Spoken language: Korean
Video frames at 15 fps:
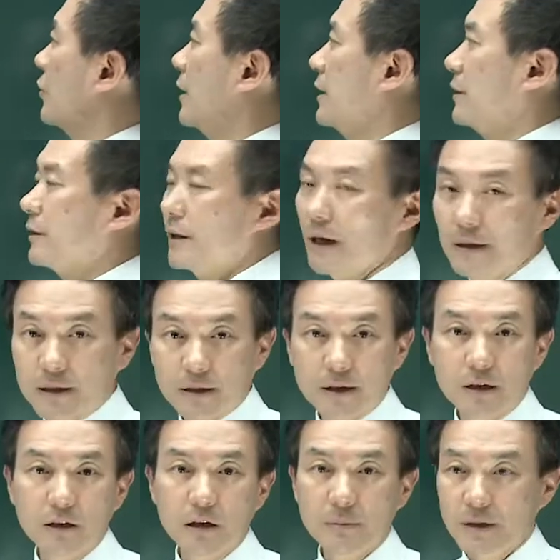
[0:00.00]
하였다. 이제
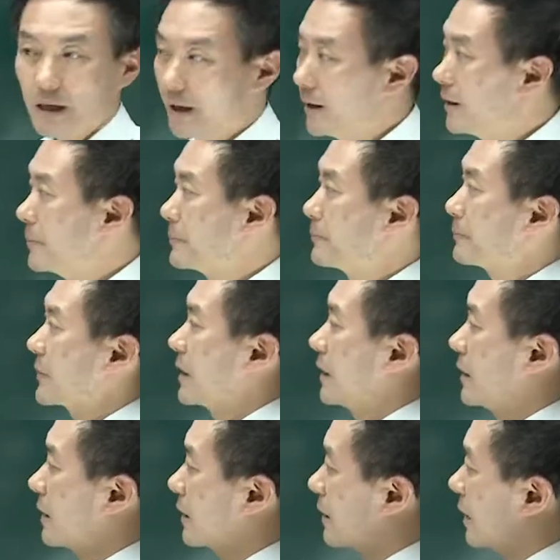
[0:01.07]
틀린 겁니다.
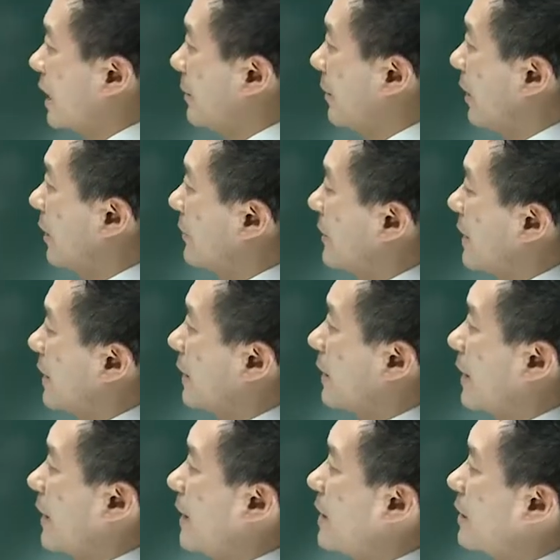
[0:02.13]
1번
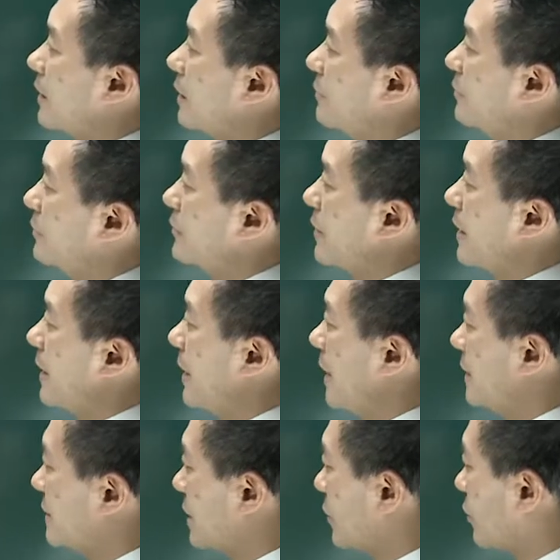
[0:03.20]
계약금 외에
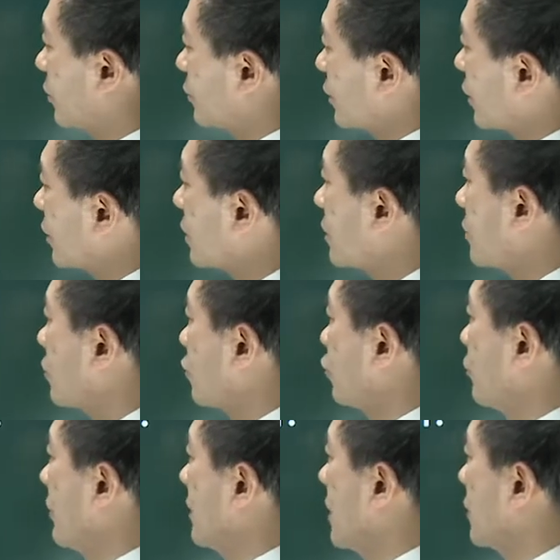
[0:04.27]
해제권이
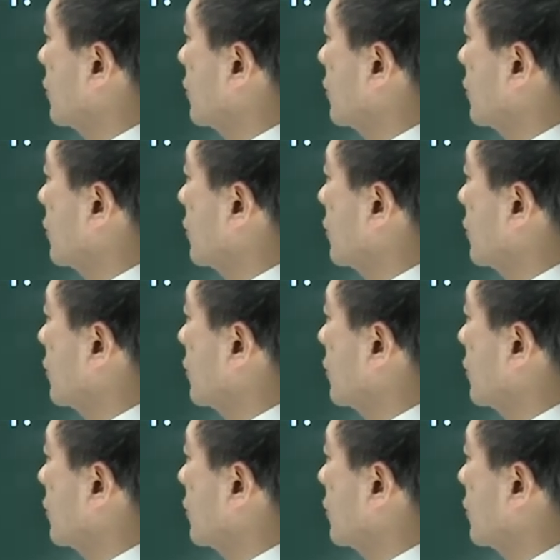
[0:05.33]
유보된